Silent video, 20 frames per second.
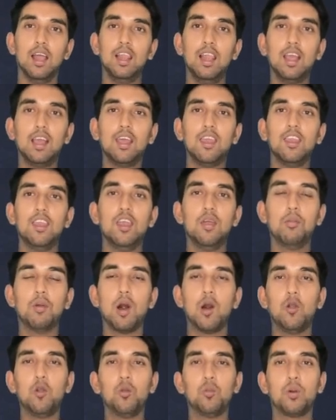लेकिन
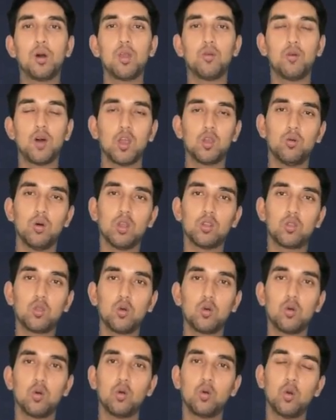रिबाउंड पर वानुआतु
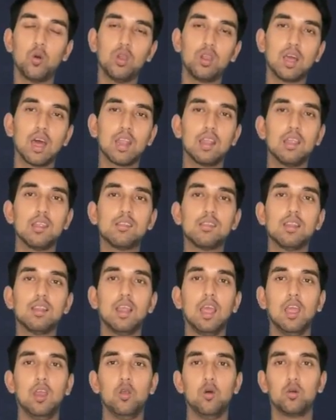को गोल करने से
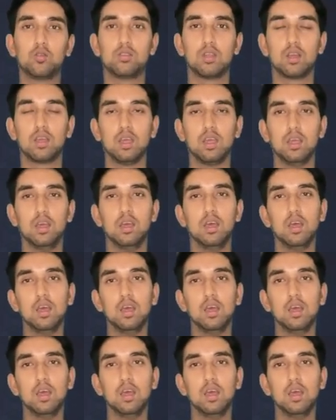नहीं रोक सके